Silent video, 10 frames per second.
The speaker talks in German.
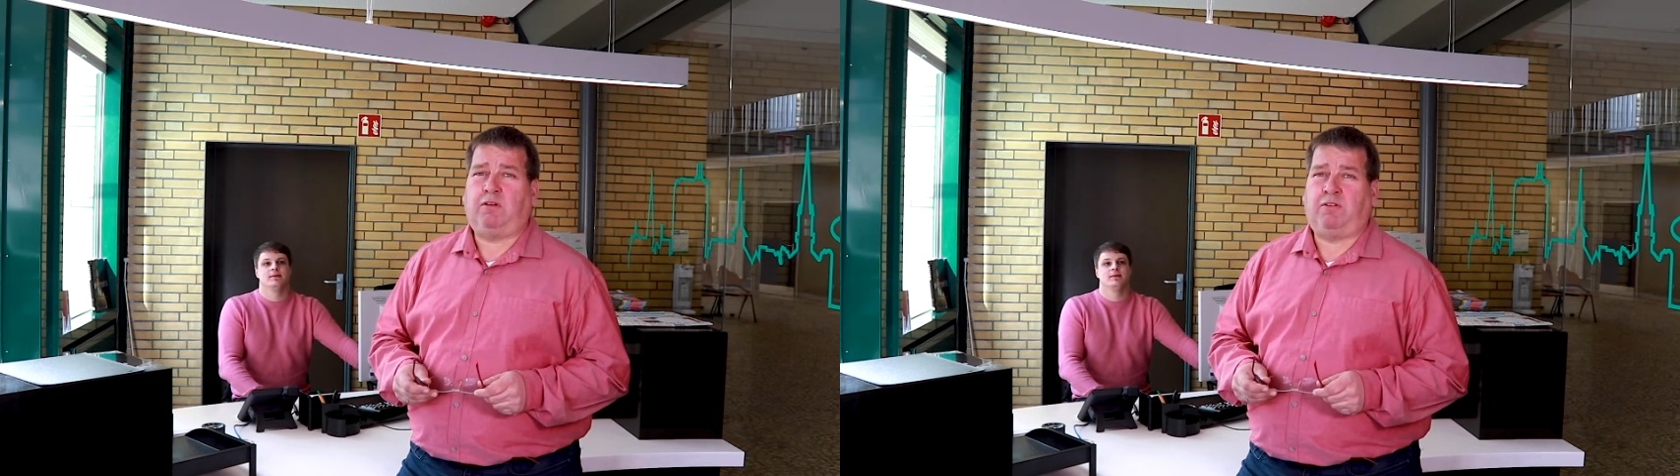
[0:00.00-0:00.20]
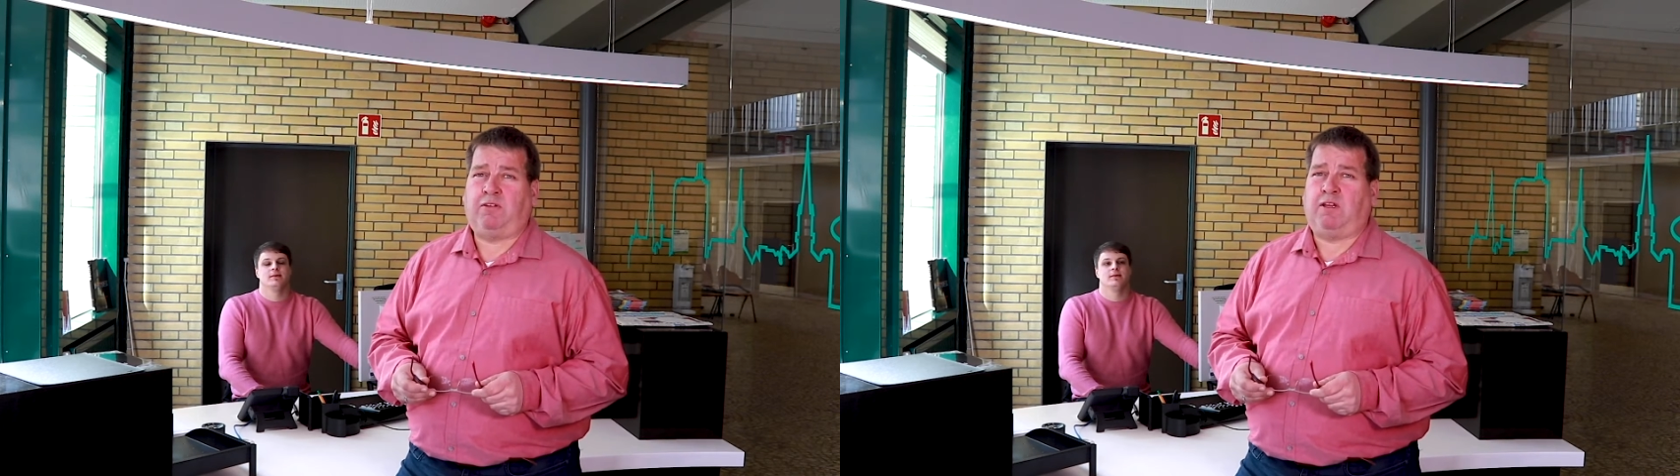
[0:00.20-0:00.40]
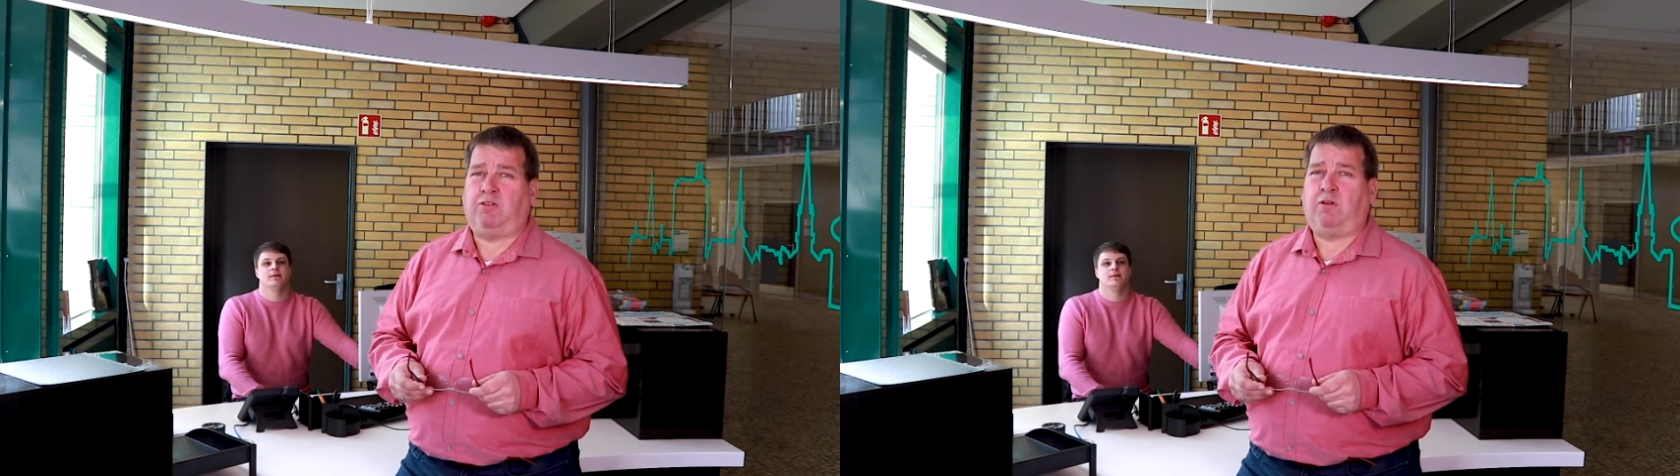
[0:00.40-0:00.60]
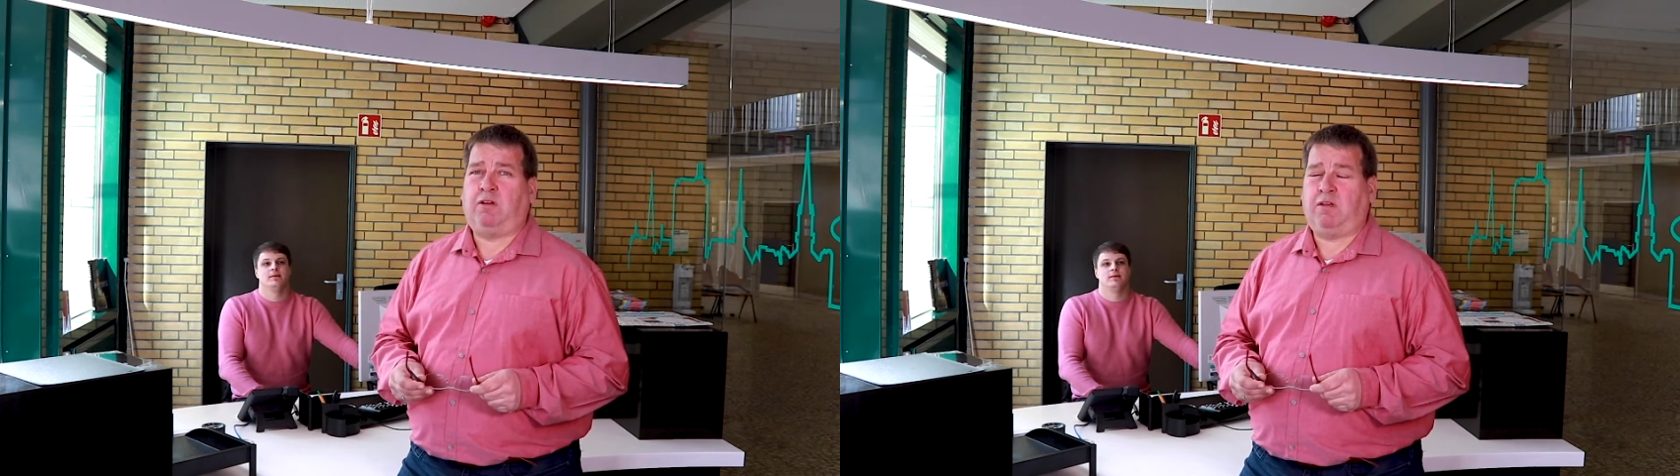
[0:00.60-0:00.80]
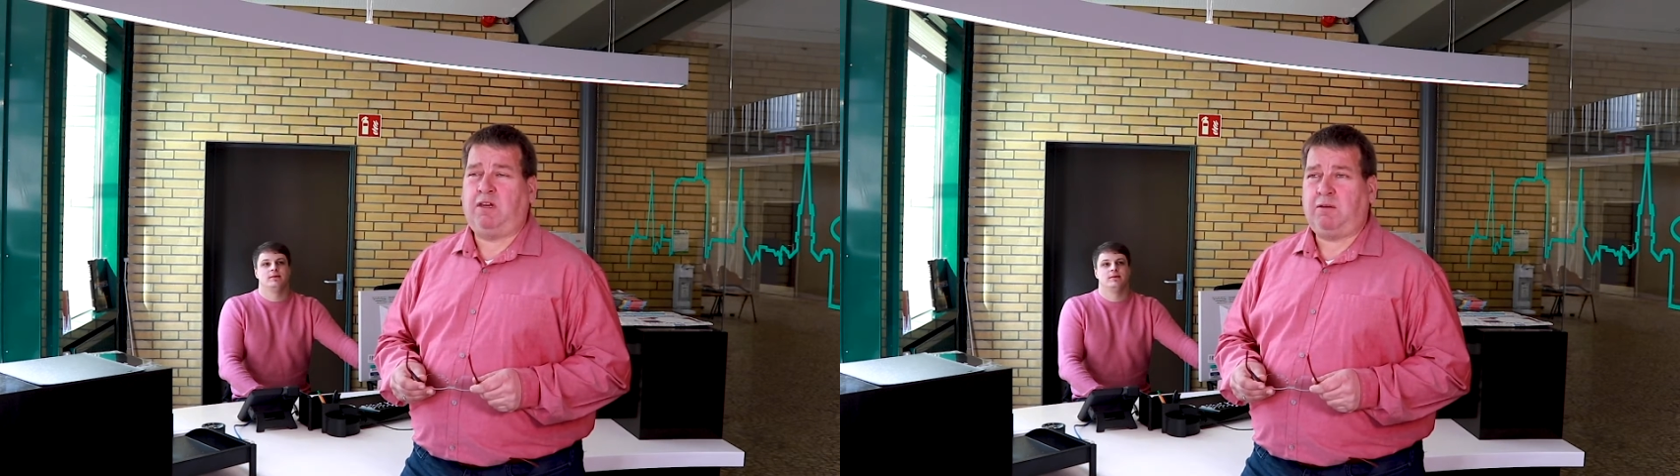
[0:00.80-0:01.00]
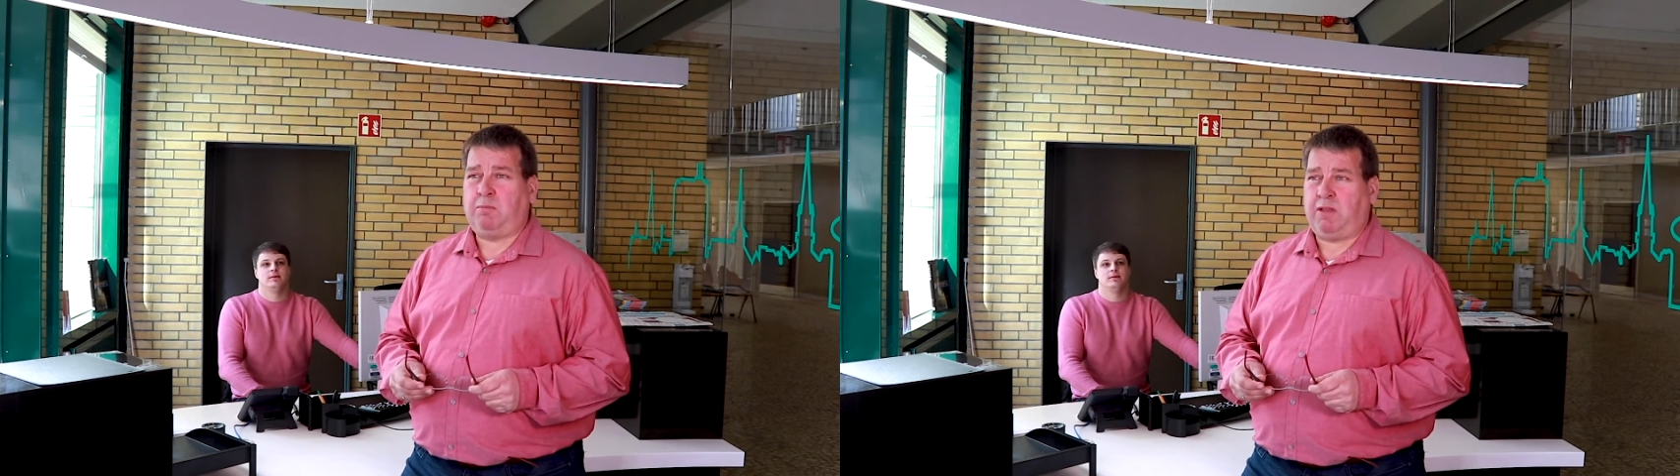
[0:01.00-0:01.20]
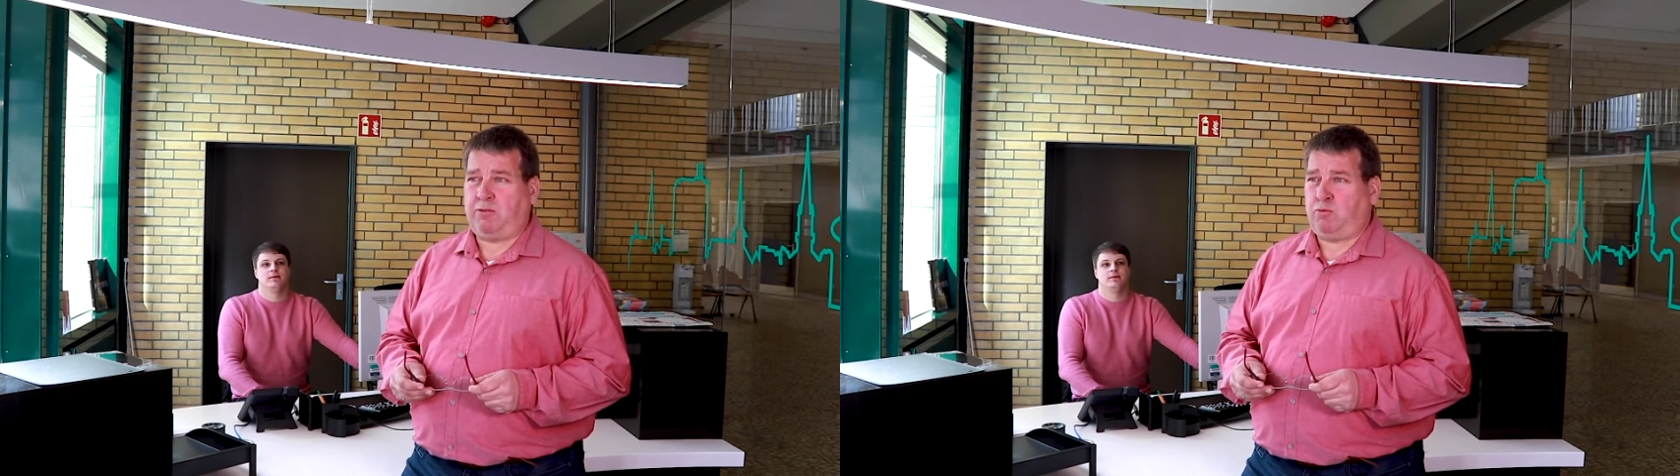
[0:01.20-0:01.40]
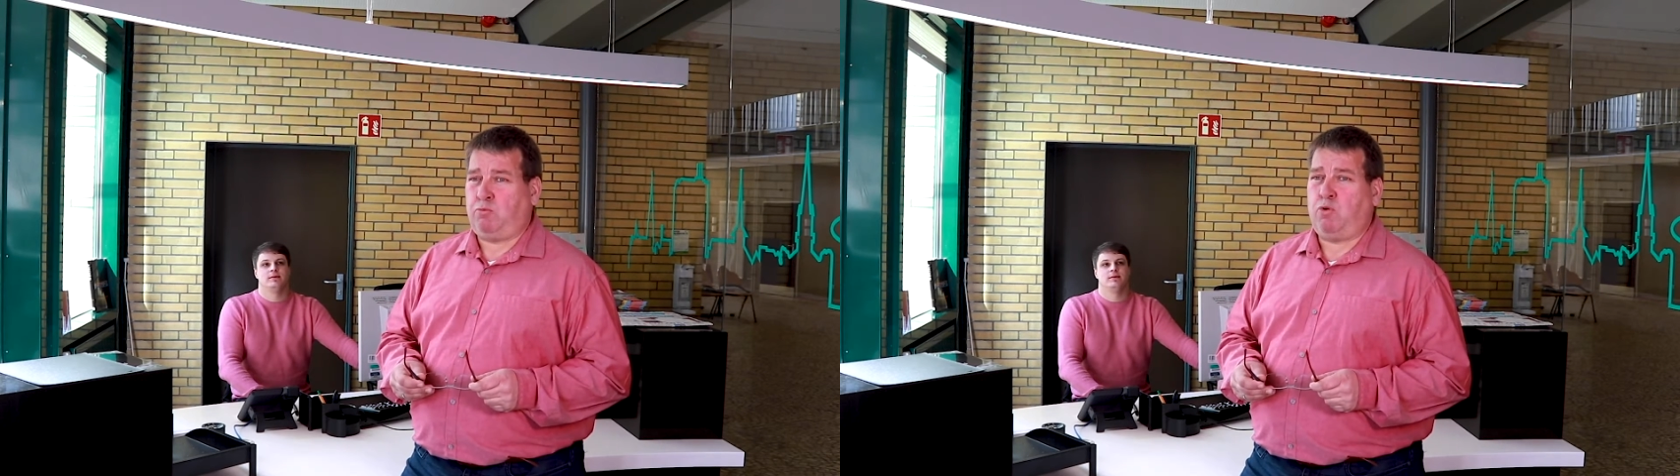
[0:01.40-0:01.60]
ist natürlich nicht
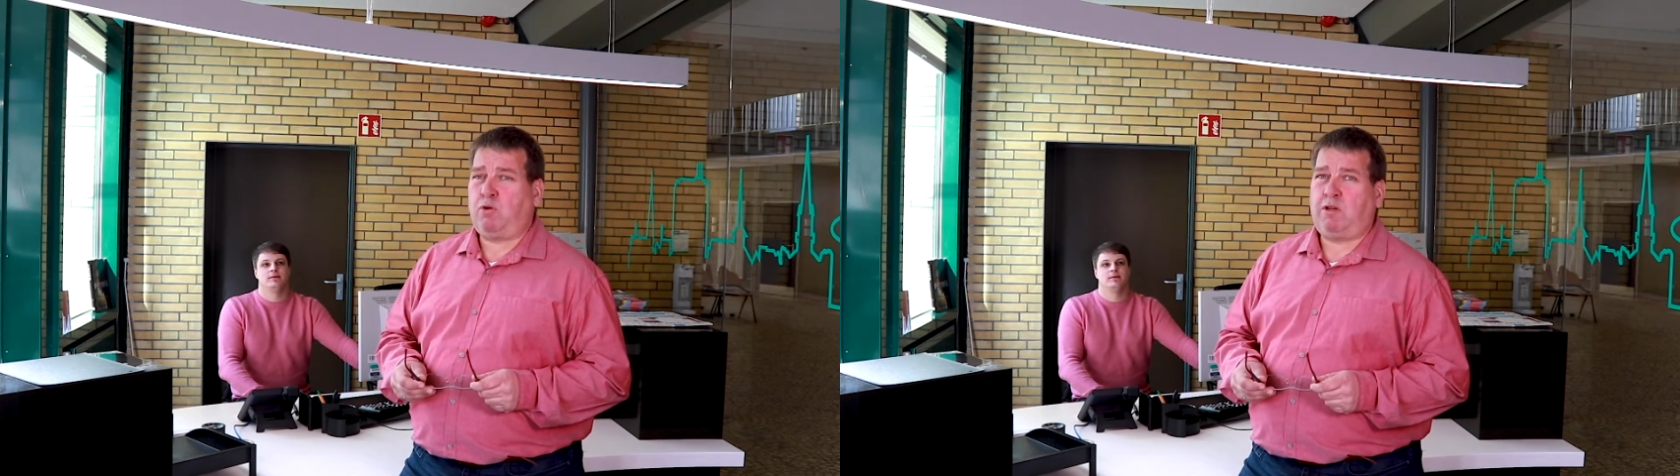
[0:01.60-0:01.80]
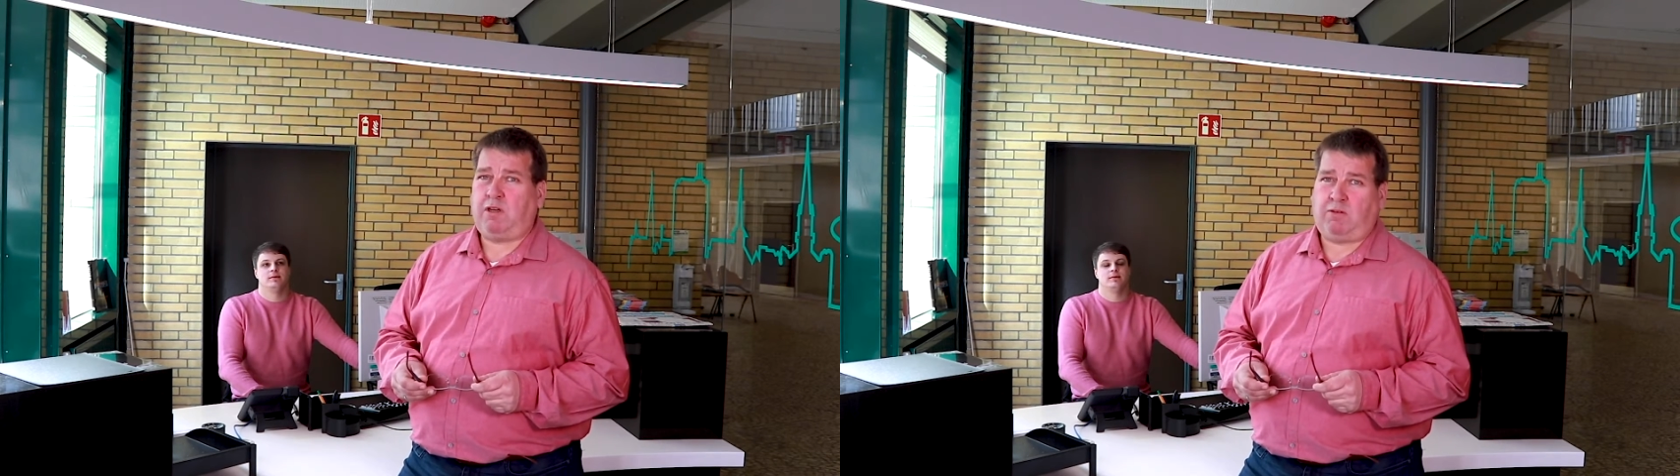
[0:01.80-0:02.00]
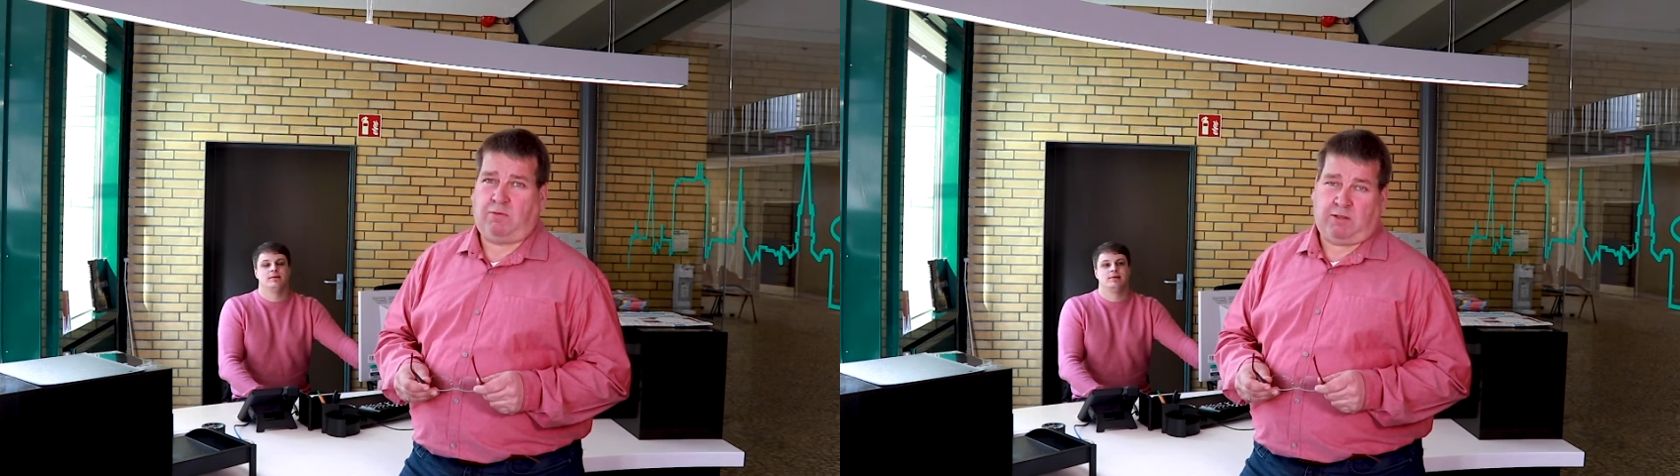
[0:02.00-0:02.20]
mehr so möglich,